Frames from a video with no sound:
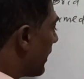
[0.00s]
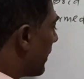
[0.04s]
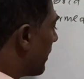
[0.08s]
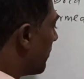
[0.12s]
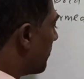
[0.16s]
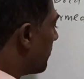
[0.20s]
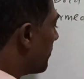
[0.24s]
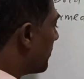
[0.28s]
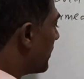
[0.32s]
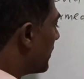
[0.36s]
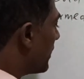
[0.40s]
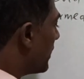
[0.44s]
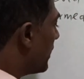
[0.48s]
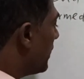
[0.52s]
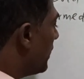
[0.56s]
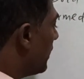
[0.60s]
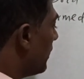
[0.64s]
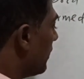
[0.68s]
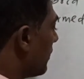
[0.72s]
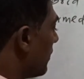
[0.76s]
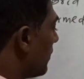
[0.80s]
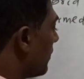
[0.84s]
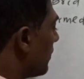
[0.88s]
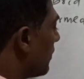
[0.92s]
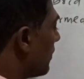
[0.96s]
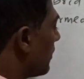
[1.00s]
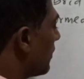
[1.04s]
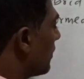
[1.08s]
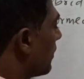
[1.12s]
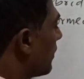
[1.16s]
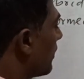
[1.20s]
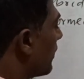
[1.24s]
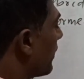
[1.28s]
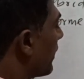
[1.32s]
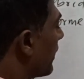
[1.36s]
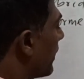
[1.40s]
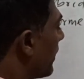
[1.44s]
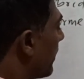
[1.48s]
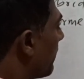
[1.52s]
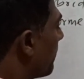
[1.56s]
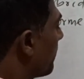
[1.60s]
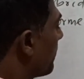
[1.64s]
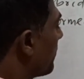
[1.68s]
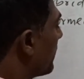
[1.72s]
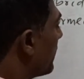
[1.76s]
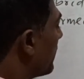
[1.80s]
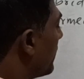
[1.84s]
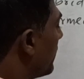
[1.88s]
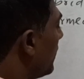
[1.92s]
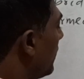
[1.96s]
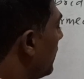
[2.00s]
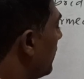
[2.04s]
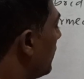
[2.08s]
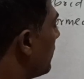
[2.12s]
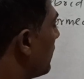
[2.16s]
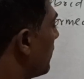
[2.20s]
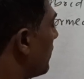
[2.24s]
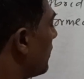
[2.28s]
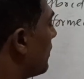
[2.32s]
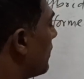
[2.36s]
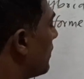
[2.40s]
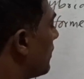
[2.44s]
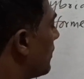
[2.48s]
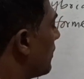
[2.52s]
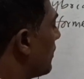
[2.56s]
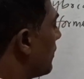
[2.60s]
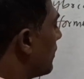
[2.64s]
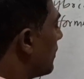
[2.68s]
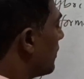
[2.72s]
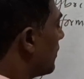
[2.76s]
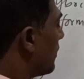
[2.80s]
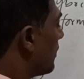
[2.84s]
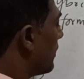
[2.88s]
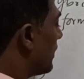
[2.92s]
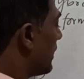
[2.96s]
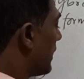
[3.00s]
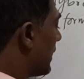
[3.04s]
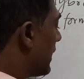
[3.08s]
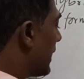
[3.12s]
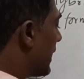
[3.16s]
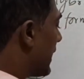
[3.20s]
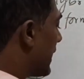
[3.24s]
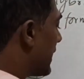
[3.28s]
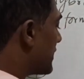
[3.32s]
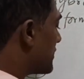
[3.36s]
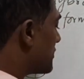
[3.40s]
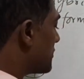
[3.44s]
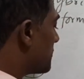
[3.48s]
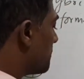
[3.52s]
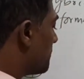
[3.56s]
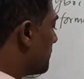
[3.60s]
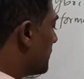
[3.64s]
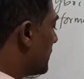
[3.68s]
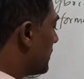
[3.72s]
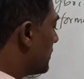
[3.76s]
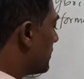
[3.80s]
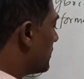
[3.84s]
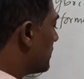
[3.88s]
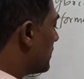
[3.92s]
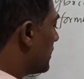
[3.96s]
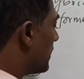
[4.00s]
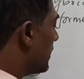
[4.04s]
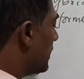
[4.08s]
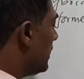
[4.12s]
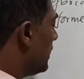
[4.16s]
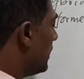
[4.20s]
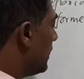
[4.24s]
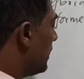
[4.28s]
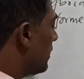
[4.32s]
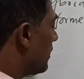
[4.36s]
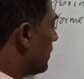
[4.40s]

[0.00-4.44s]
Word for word: एम टी एम टी एस पी थ्री